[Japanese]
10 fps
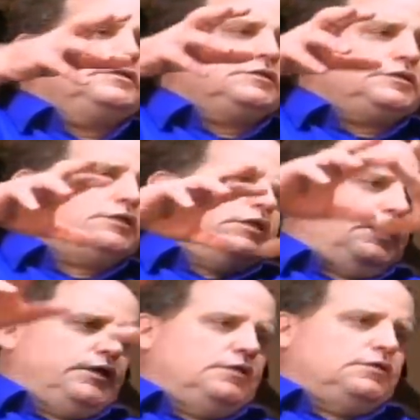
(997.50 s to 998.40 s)
世
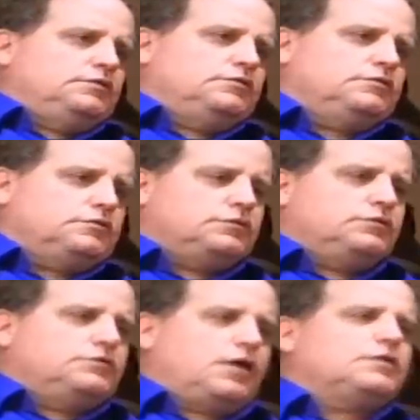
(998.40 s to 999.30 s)
界と
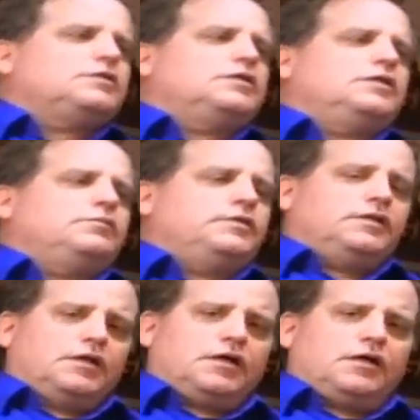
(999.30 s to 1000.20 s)
いう観点でみ
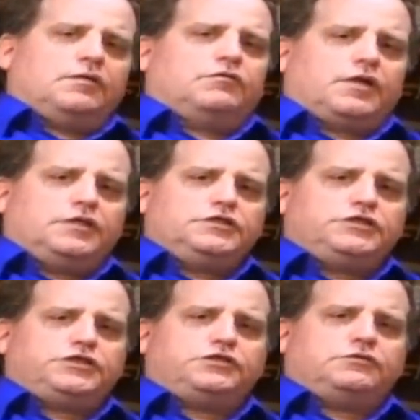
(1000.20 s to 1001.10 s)
んなが同じ
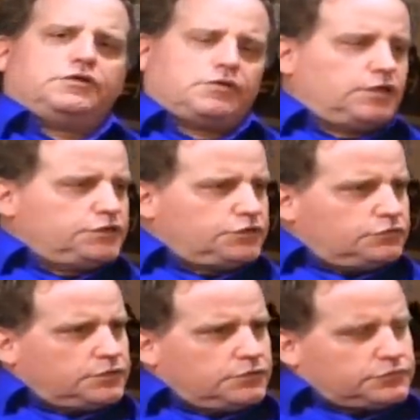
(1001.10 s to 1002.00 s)
地球で同じ
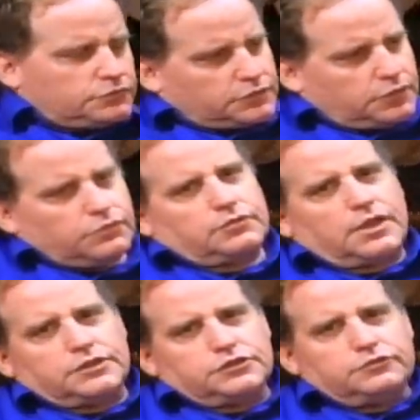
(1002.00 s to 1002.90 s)
空気を吸ってる、
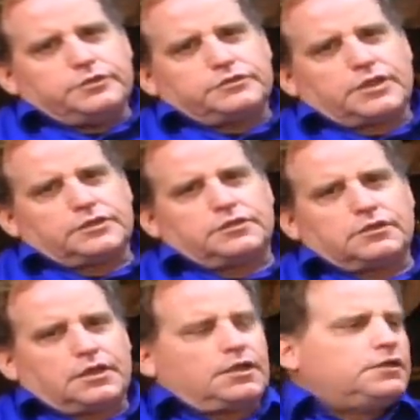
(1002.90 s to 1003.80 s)
同じ海に使って
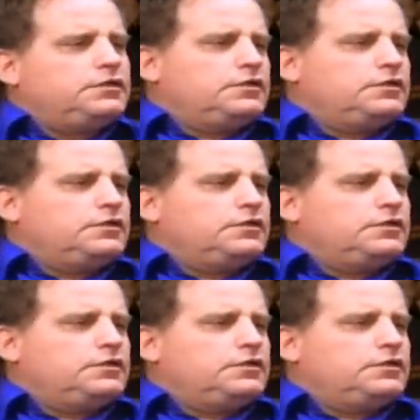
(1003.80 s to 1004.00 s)
るから